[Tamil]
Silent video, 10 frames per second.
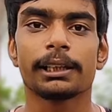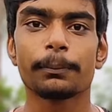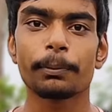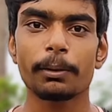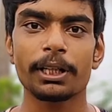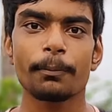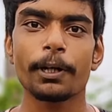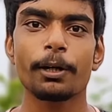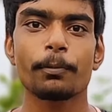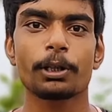இப்போ நம்ம என்ன
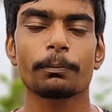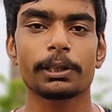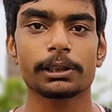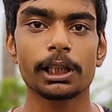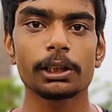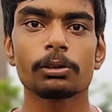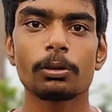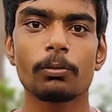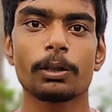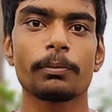பார்க்க போகிறோம்னு பார்த்தீங்கன்னா
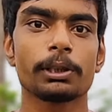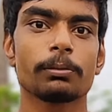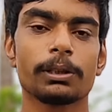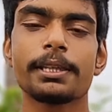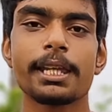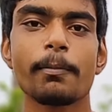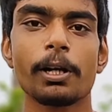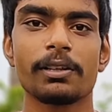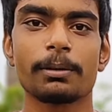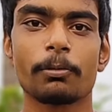இன்னும் ஒன் மந்த்துக்குள்ளே
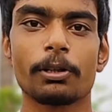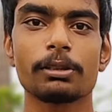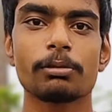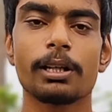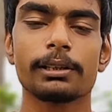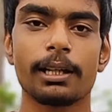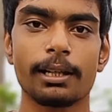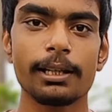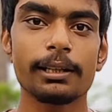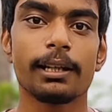தீபாவளி வரப்போகுது ஸோ
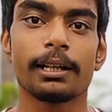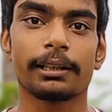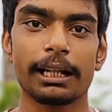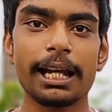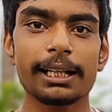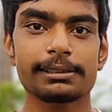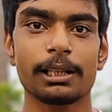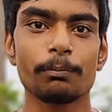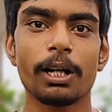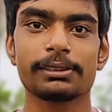அதனால் கிராக்கர்ஸ்
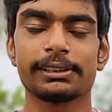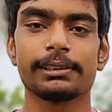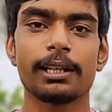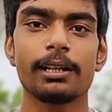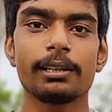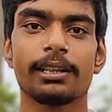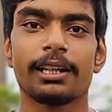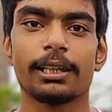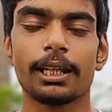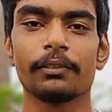அன்பாக்சிங் தான்
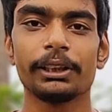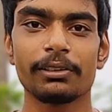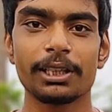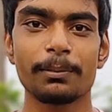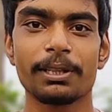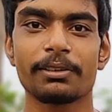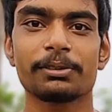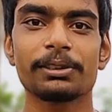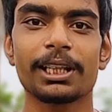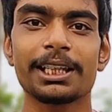எங்கள் வீட்டில் வந்து இந்த வருஷம் தலை